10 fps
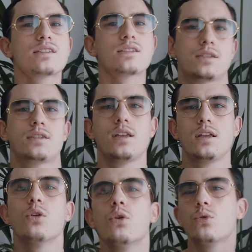
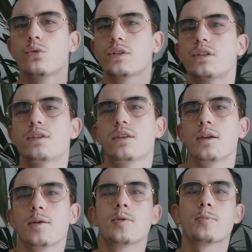quitter, oh,
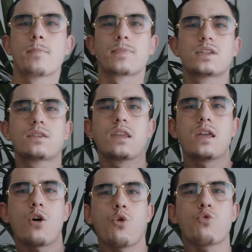quitter.
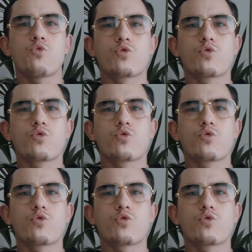quitter, Oh,